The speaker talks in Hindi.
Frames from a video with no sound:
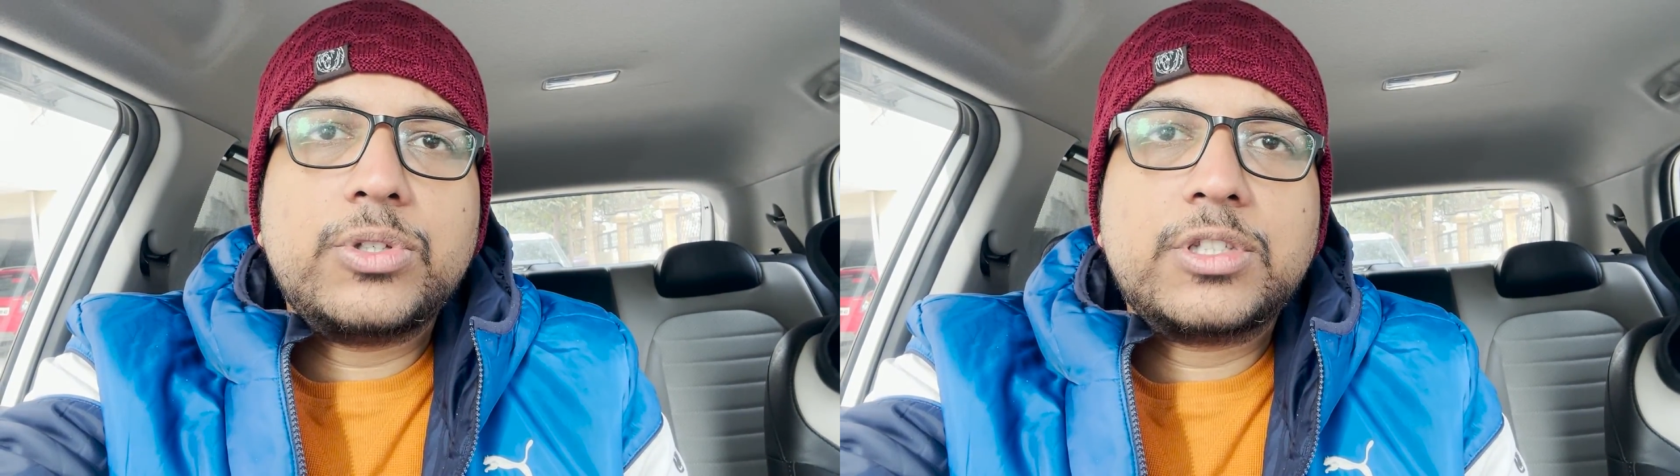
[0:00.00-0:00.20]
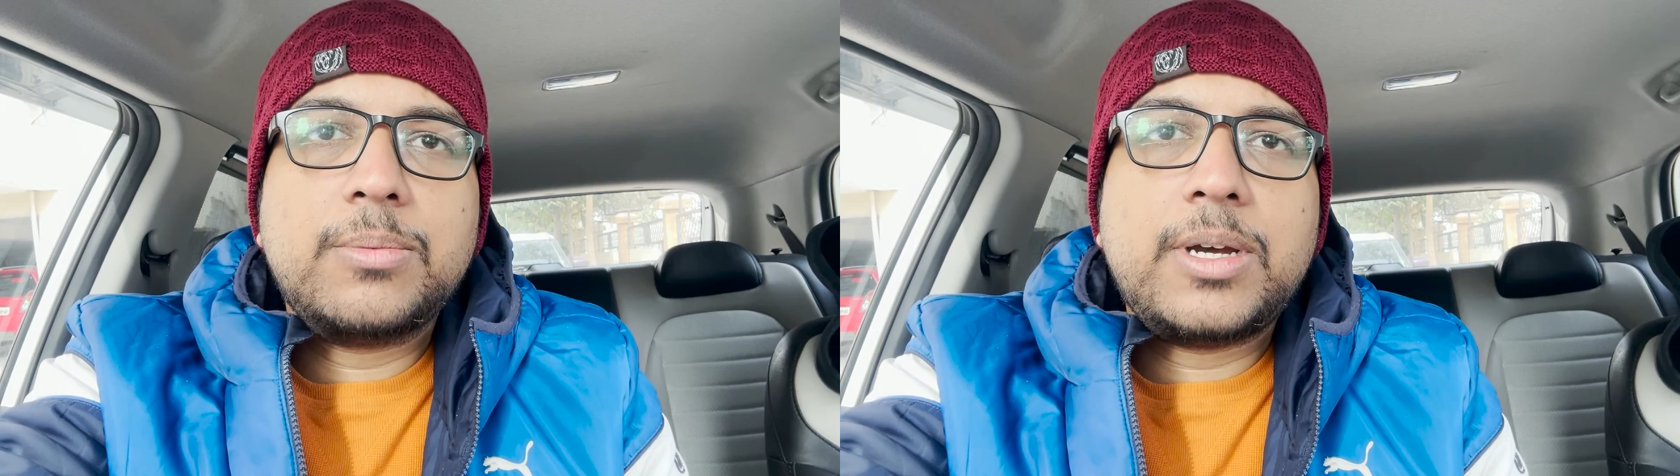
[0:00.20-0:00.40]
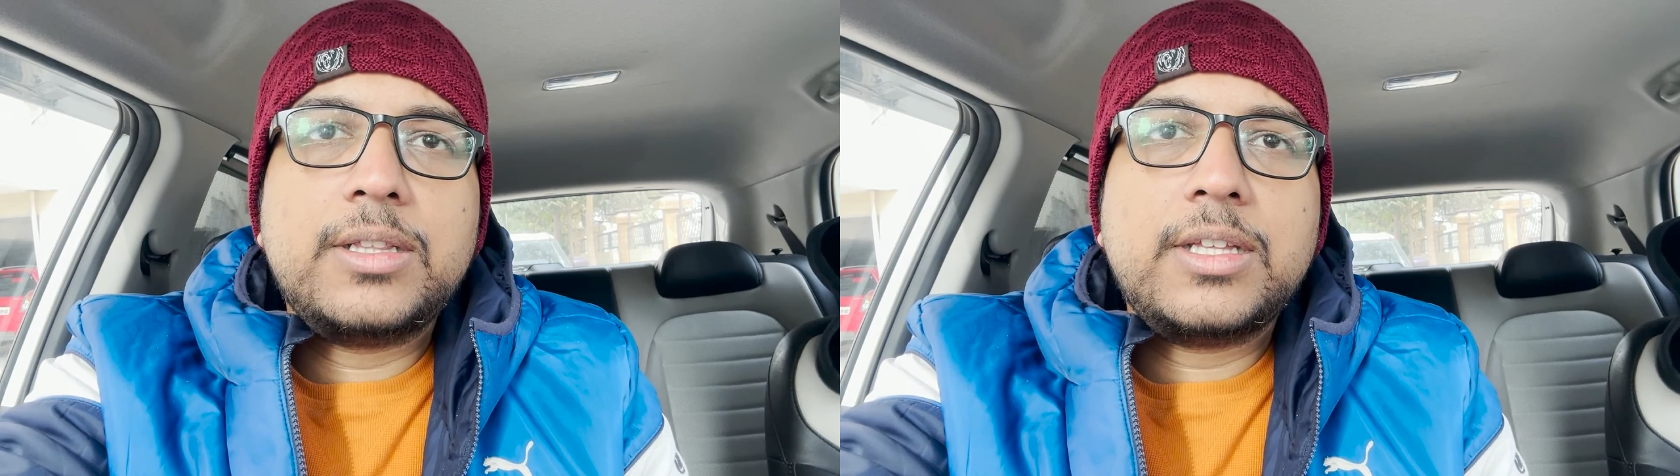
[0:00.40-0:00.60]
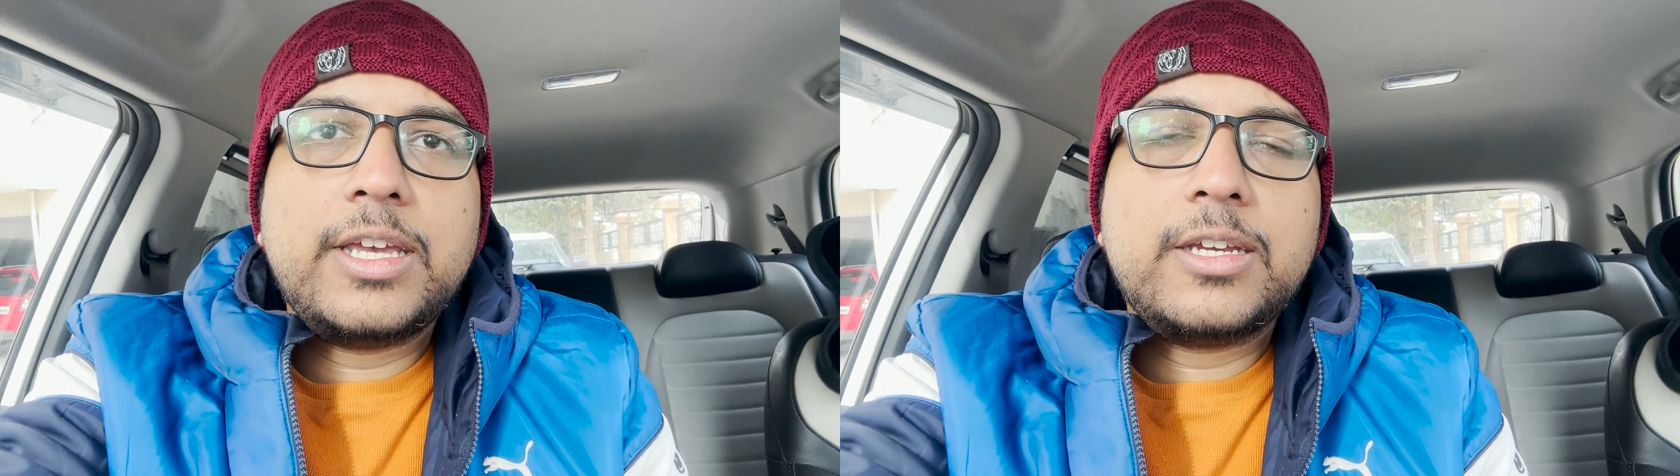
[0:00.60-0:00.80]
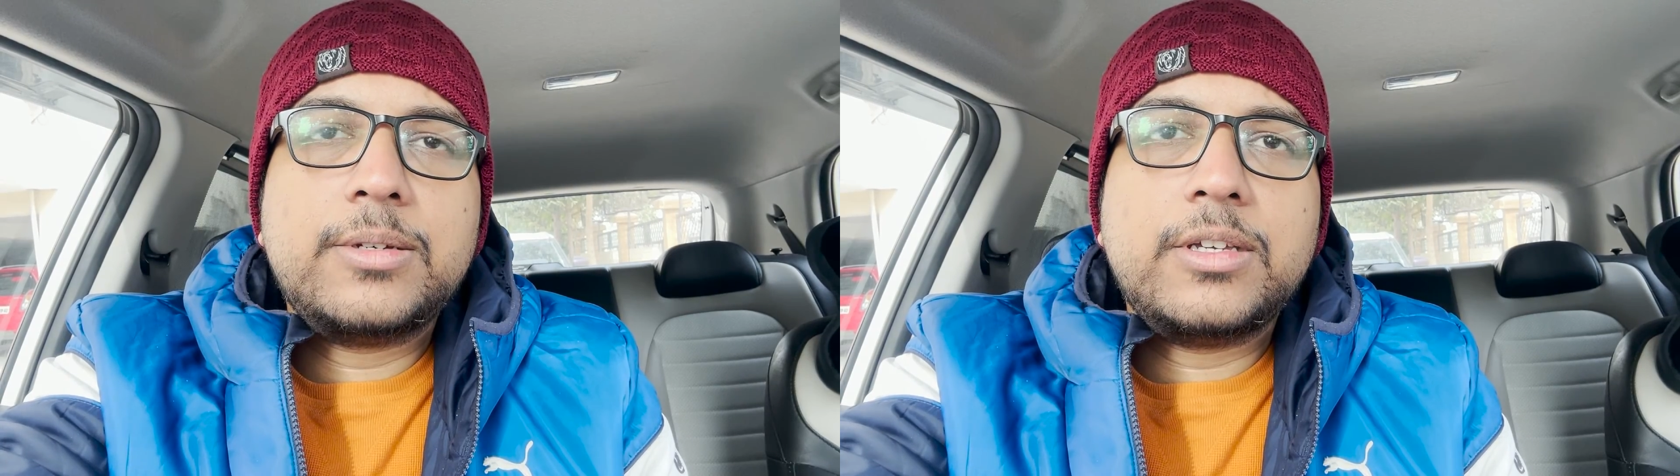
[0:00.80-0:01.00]
इसके बाद ना
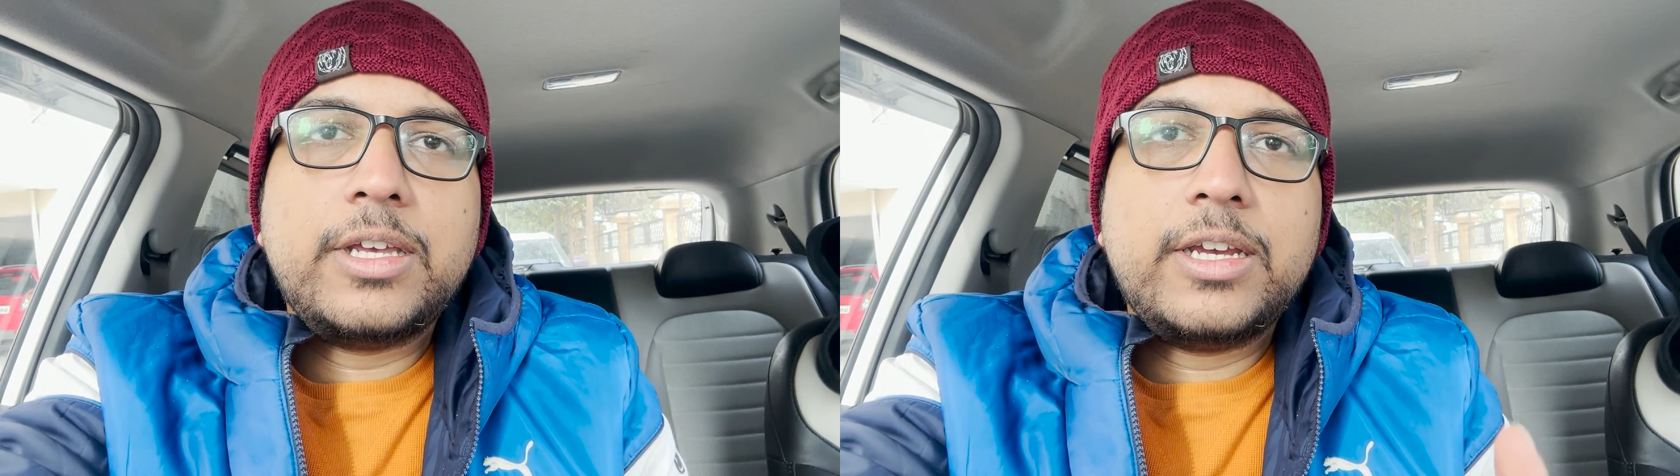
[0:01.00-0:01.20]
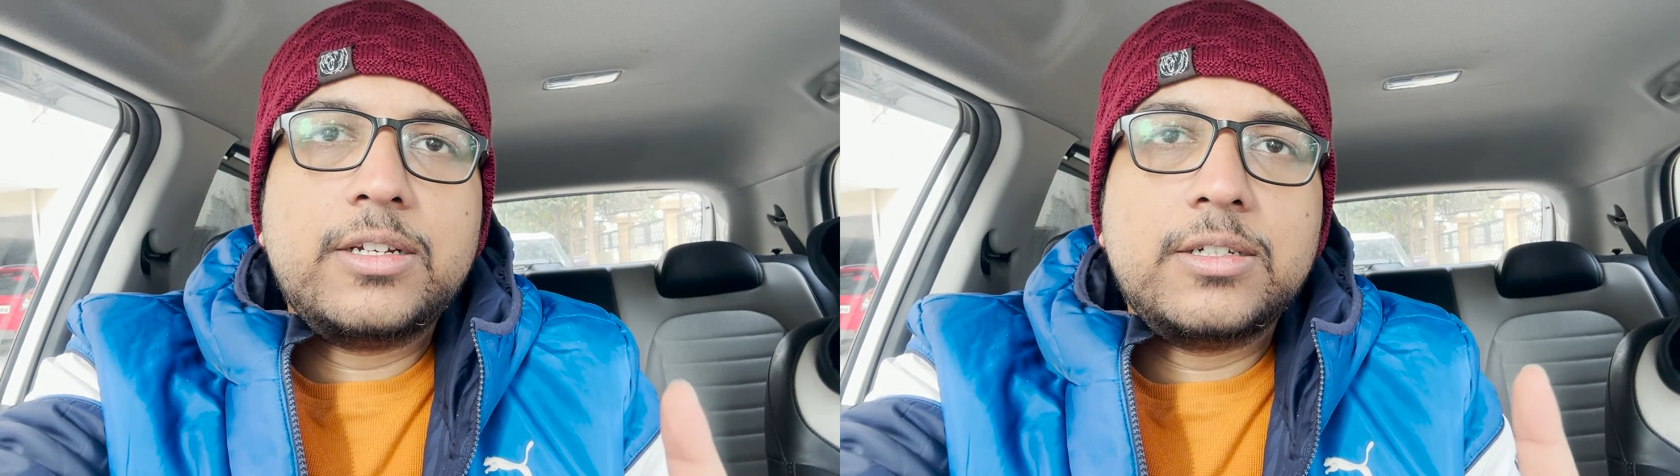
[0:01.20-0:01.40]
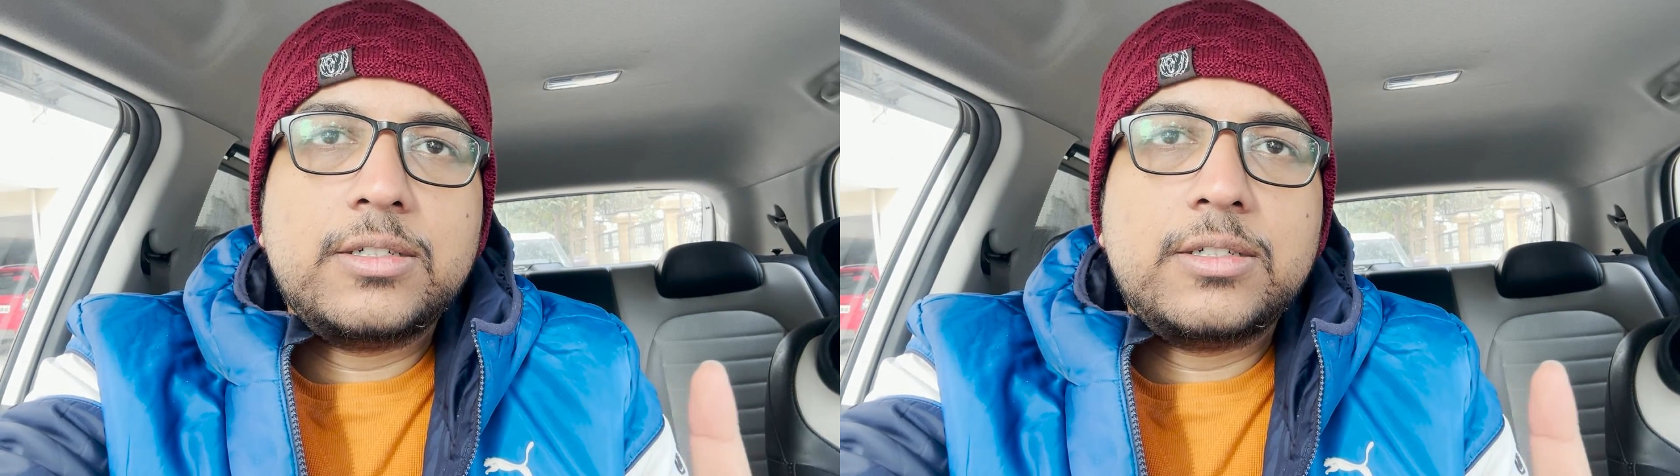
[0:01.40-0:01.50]
एक एक